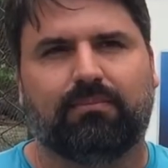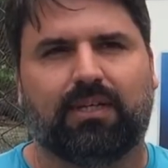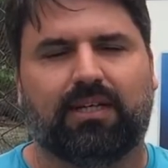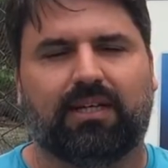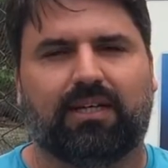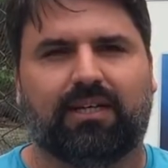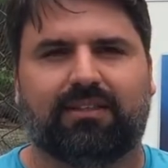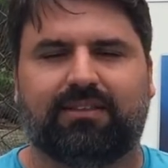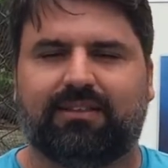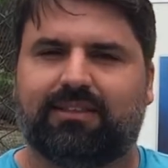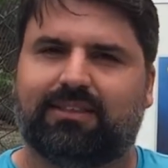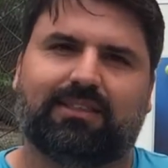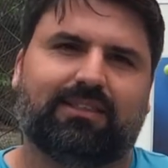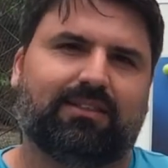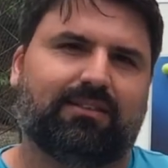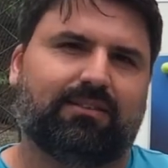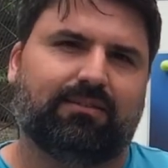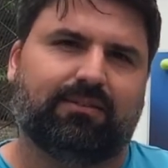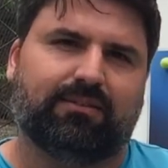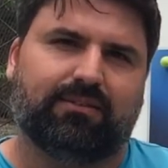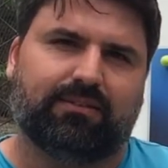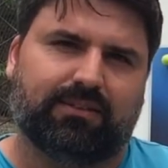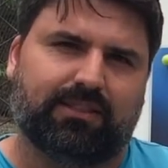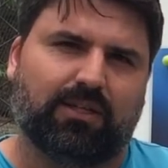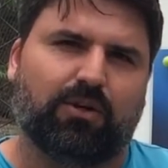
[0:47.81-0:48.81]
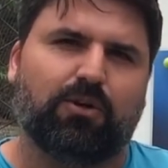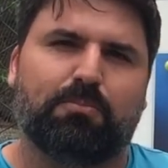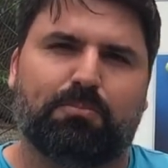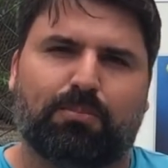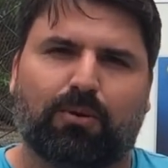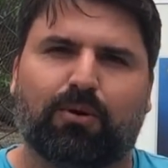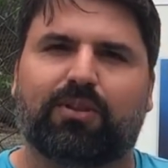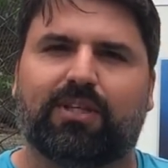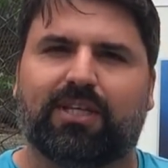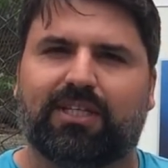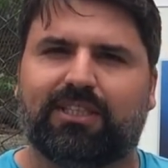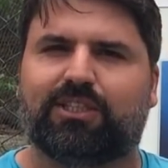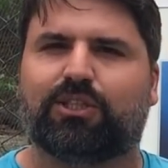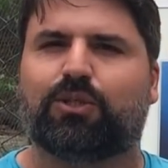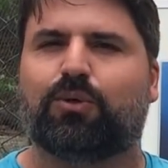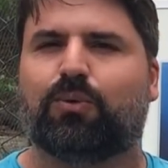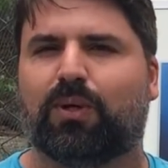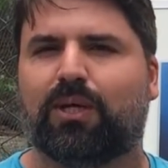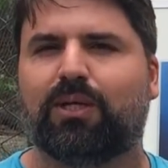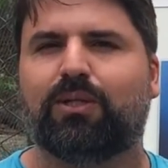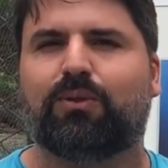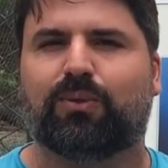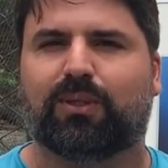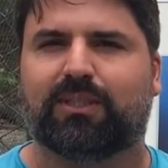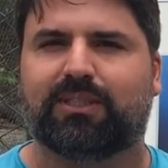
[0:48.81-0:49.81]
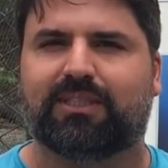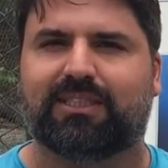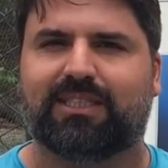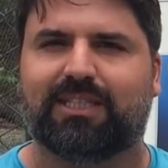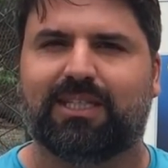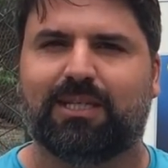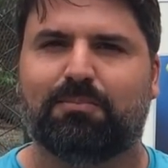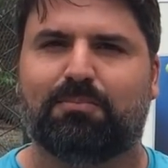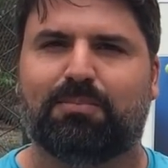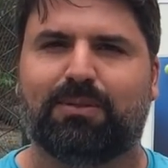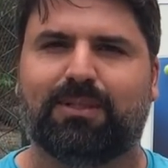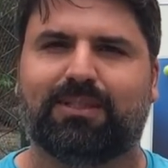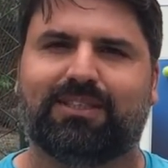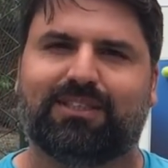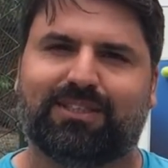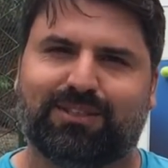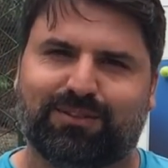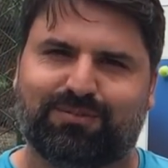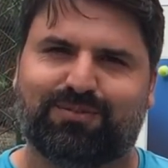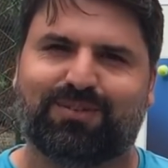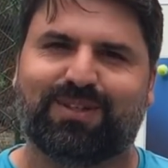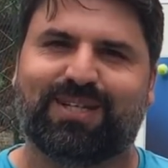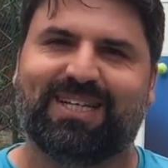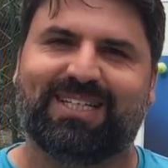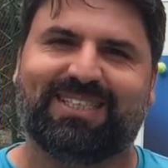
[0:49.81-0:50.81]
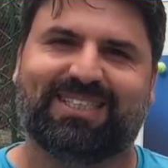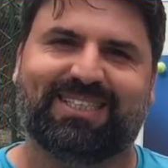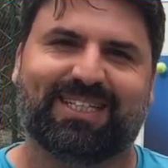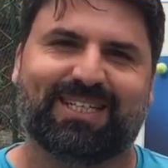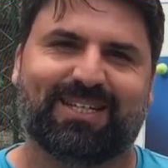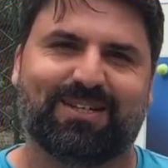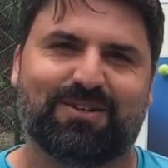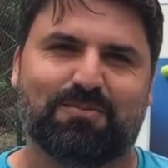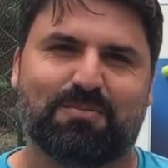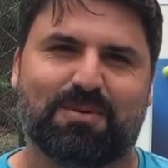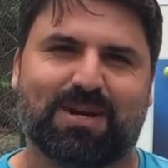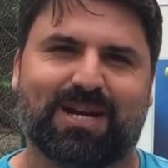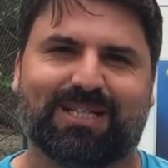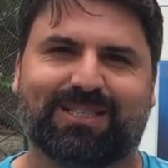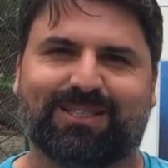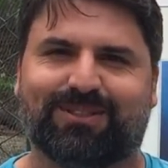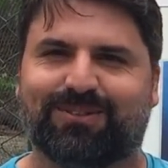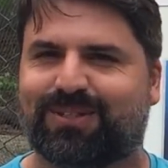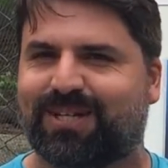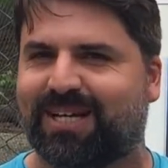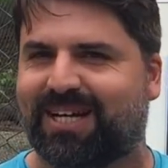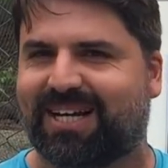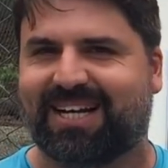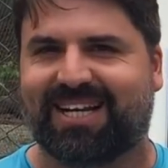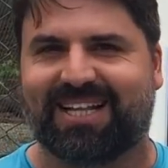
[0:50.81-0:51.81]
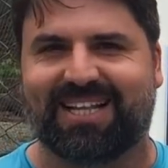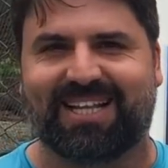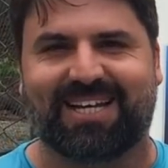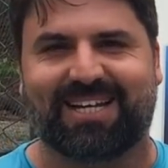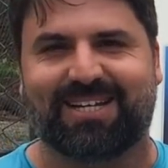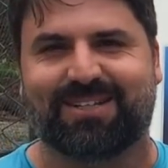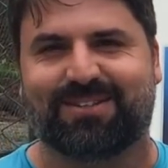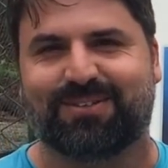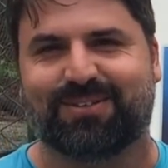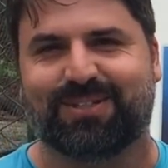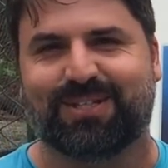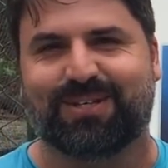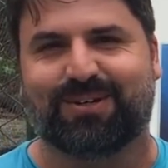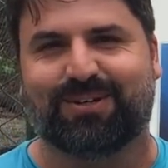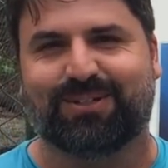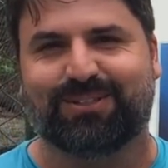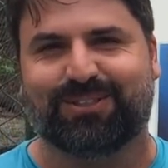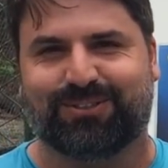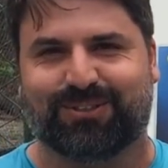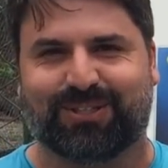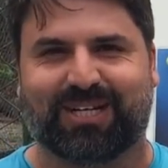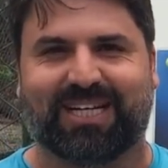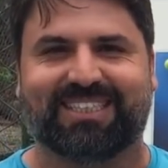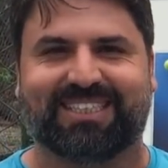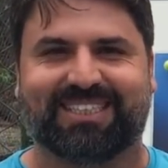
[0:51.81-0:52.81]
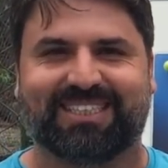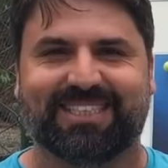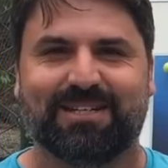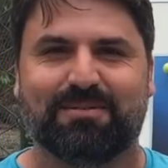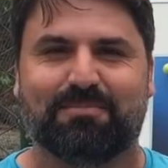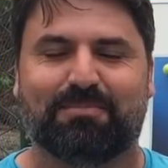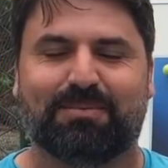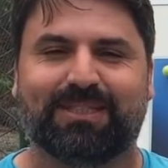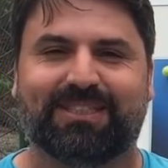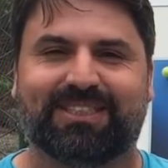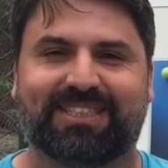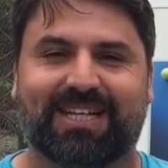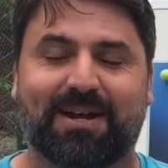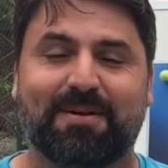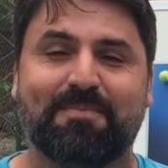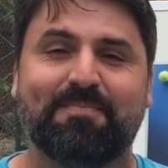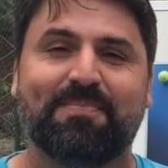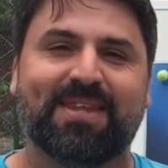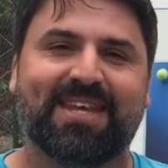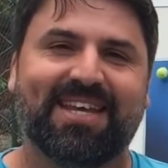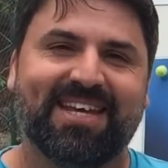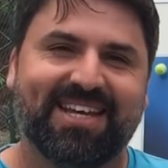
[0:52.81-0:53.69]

ah, tão importante quanto a simples, diferente aqui no Brasil que a galera toda gosta de jogar simples, né?